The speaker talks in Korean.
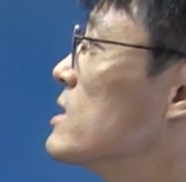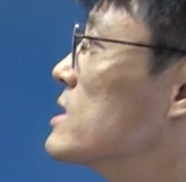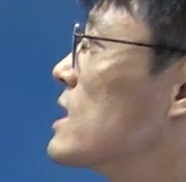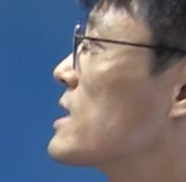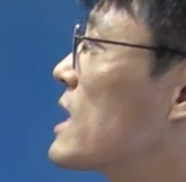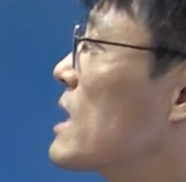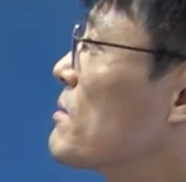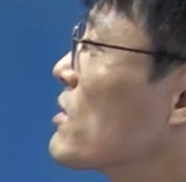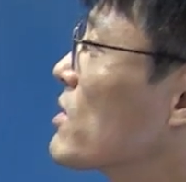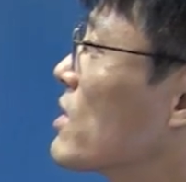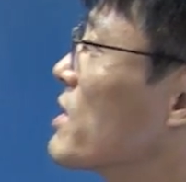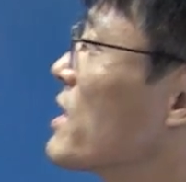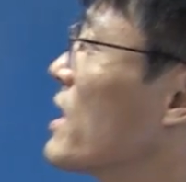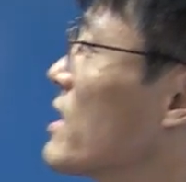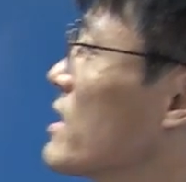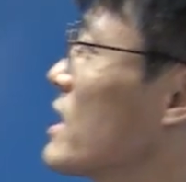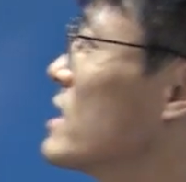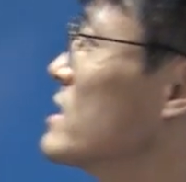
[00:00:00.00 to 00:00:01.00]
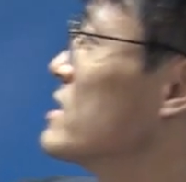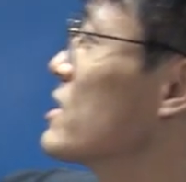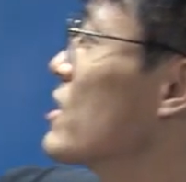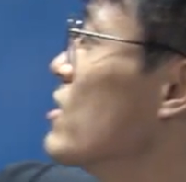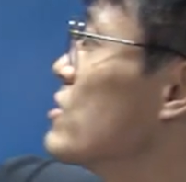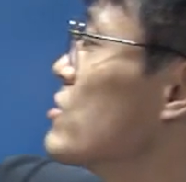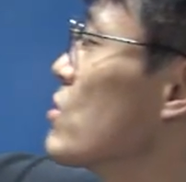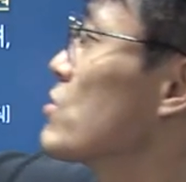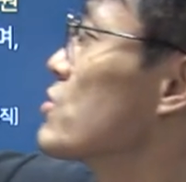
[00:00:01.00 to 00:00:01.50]
자, 대법관 회의의
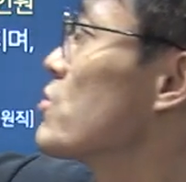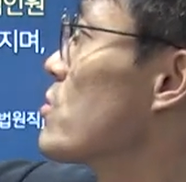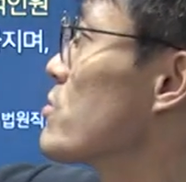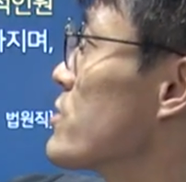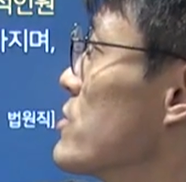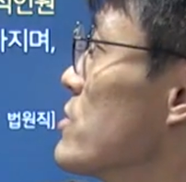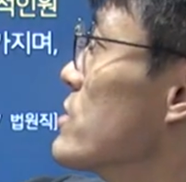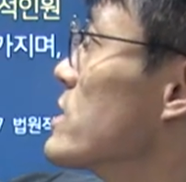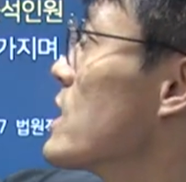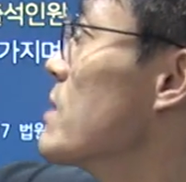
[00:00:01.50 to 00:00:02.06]
의결 종족수,